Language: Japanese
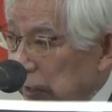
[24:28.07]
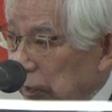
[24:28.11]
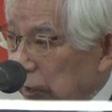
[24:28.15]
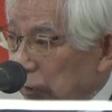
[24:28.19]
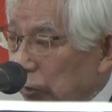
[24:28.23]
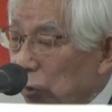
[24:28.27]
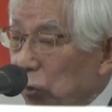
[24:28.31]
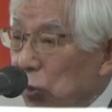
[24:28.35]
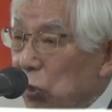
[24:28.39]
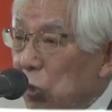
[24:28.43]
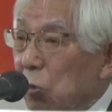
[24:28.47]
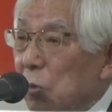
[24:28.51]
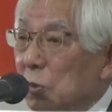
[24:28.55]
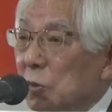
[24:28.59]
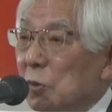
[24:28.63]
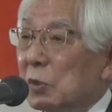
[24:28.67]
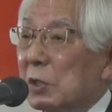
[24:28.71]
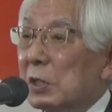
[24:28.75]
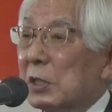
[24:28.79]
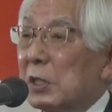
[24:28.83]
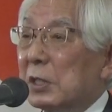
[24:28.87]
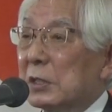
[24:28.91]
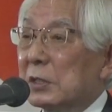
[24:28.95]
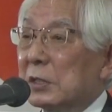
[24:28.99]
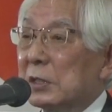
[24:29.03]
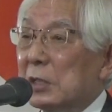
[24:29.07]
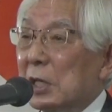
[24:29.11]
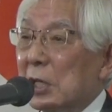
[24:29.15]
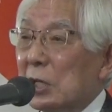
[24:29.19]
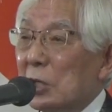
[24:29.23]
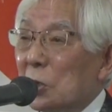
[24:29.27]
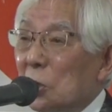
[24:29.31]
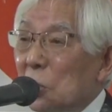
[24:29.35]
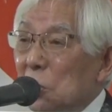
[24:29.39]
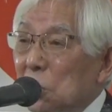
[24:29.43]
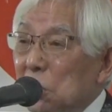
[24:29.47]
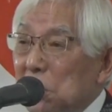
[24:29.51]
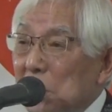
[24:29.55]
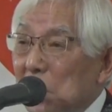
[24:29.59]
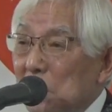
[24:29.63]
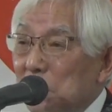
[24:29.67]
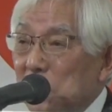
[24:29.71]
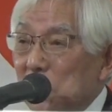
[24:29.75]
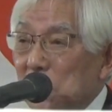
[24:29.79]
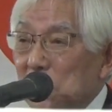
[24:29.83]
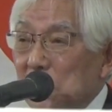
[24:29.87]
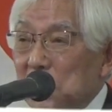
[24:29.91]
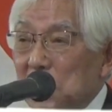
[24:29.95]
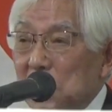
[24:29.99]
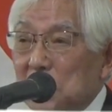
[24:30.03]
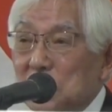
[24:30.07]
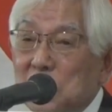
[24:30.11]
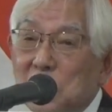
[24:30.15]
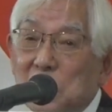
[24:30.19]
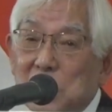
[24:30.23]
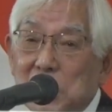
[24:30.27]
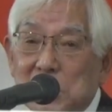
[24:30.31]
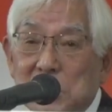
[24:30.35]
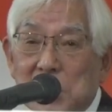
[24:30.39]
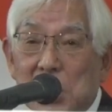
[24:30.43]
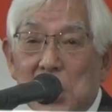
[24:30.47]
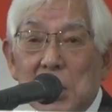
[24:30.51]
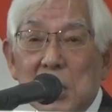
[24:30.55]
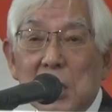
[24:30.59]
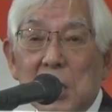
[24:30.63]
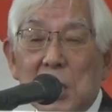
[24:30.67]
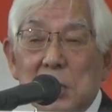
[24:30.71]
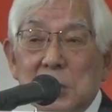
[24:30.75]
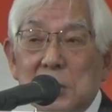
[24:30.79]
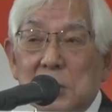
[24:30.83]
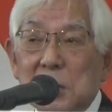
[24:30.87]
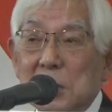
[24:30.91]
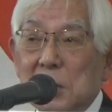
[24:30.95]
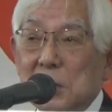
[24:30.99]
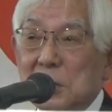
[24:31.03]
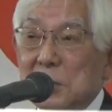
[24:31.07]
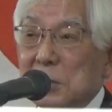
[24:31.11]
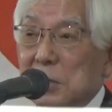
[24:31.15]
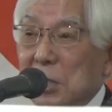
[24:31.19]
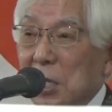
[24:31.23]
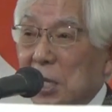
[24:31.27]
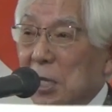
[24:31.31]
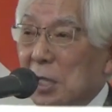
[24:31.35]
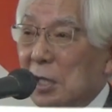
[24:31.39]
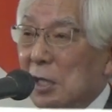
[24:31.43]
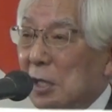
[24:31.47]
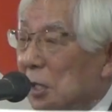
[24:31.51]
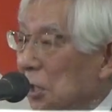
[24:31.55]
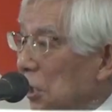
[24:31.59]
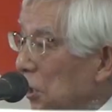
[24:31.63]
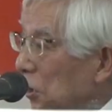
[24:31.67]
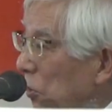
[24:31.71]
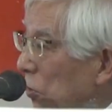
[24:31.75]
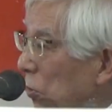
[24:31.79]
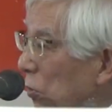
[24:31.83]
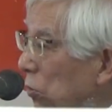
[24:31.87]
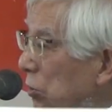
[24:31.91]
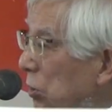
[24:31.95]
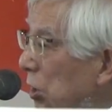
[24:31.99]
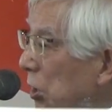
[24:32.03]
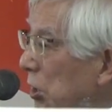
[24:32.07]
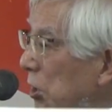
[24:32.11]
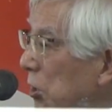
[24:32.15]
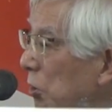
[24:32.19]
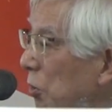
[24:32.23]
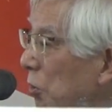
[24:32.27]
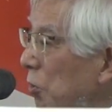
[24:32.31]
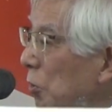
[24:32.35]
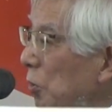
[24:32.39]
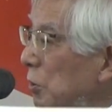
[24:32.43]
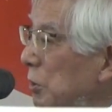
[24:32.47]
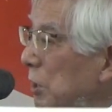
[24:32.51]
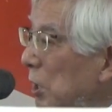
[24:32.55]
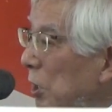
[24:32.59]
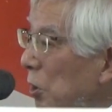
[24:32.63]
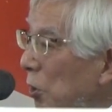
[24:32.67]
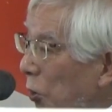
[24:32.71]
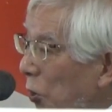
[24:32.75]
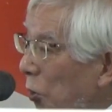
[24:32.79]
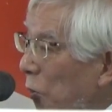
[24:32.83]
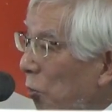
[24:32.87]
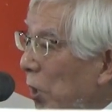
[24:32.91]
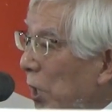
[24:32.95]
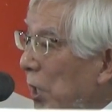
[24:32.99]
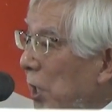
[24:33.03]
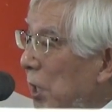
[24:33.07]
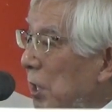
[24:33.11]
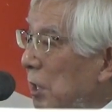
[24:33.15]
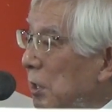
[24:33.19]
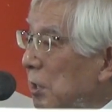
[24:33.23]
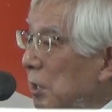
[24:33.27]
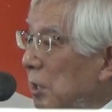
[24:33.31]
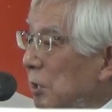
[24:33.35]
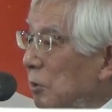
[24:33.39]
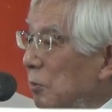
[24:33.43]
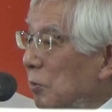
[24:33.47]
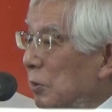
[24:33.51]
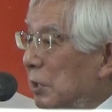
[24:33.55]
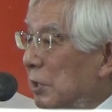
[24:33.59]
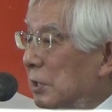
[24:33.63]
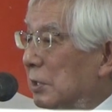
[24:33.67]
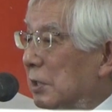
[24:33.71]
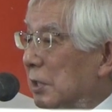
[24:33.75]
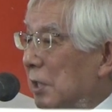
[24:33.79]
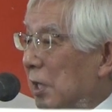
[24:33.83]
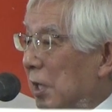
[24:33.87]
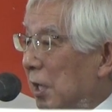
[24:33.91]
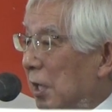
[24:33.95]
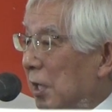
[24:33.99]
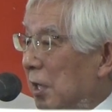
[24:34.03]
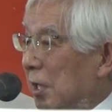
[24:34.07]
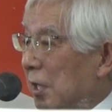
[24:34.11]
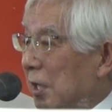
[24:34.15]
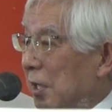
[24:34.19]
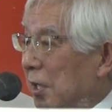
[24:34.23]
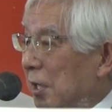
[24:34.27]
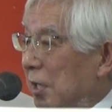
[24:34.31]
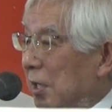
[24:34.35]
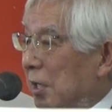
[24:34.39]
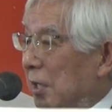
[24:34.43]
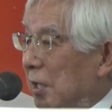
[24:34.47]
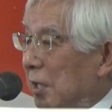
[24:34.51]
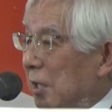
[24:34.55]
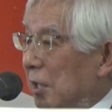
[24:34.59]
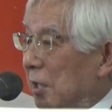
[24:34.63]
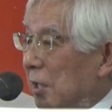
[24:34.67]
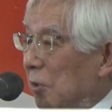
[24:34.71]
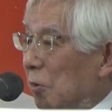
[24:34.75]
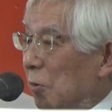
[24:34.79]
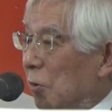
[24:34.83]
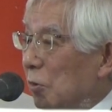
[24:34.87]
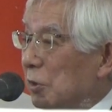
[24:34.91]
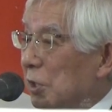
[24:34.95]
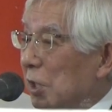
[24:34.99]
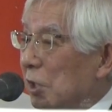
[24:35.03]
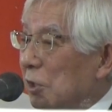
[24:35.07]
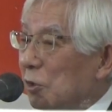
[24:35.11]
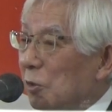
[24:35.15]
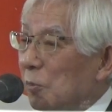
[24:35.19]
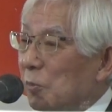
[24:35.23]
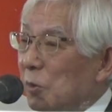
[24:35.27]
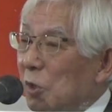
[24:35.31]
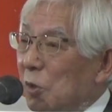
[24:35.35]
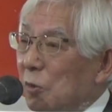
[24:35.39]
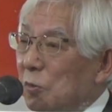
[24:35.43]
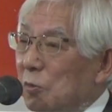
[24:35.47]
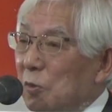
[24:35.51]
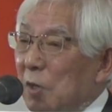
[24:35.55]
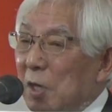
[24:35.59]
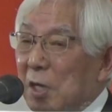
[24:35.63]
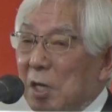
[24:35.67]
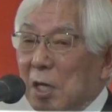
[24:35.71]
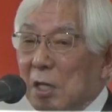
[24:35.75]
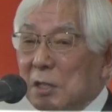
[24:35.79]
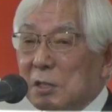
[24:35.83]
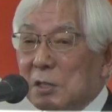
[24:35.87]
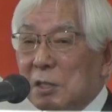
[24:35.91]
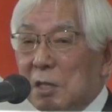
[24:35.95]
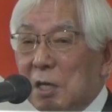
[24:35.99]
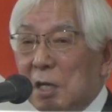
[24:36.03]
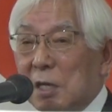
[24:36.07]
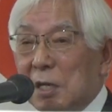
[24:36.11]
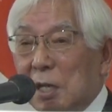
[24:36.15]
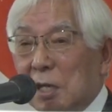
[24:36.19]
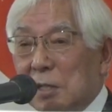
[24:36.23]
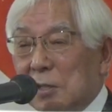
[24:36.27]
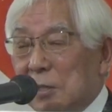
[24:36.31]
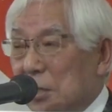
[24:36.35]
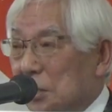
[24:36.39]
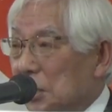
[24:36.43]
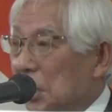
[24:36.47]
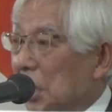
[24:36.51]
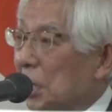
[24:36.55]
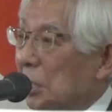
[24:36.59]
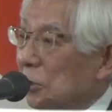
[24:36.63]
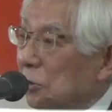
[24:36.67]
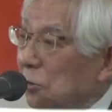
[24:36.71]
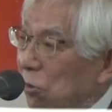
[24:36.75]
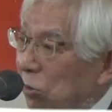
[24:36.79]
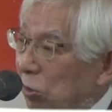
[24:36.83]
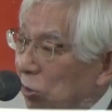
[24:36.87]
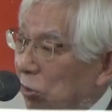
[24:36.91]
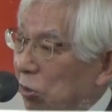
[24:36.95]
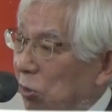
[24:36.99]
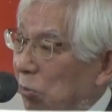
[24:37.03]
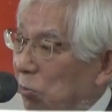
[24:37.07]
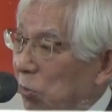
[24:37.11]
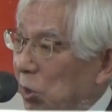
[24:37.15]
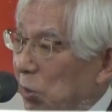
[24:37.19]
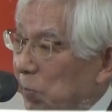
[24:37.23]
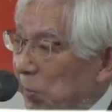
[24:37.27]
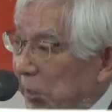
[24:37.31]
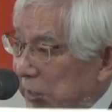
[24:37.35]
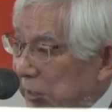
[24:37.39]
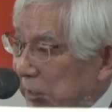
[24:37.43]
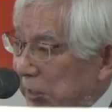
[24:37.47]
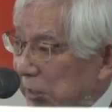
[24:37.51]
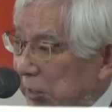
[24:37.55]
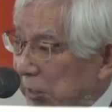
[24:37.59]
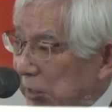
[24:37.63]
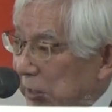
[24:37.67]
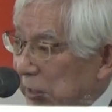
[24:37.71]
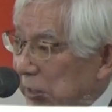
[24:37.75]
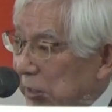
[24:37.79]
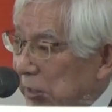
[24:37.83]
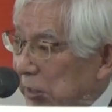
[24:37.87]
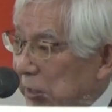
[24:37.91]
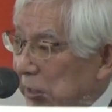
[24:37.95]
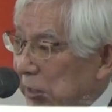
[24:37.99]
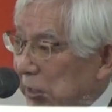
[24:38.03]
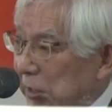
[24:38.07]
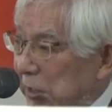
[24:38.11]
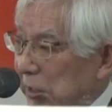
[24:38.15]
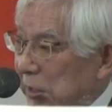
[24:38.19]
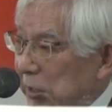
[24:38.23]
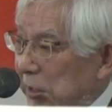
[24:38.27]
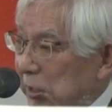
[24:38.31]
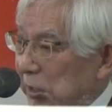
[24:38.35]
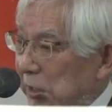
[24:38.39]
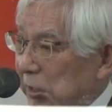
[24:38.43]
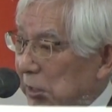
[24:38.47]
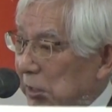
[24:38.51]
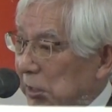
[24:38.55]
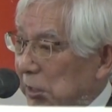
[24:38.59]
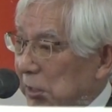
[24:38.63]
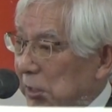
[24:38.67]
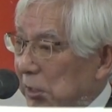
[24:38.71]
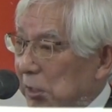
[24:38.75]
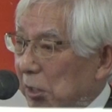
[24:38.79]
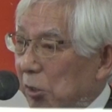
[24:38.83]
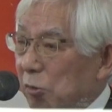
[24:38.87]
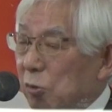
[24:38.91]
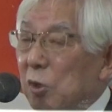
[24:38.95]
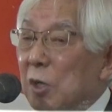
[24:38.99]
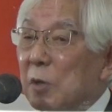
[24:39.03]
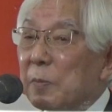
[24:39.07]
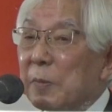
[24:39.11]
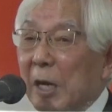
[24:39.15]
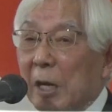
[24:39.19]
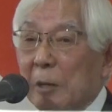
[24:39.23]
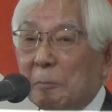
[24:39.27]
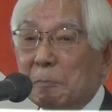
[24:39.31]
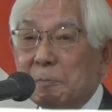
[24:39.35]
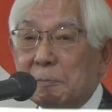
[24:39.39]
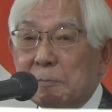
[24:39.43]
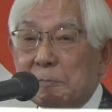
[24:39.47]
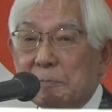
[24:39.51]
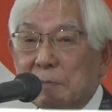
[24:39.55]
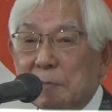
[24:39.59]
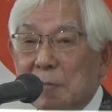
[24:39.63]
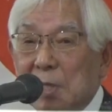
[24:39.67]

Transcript: でこういうことでですねいろんなプロジェクトに参加してですねロータリーの良さをわからないとですねロータリーの魅力は感じられないんじゃないかと思います例えば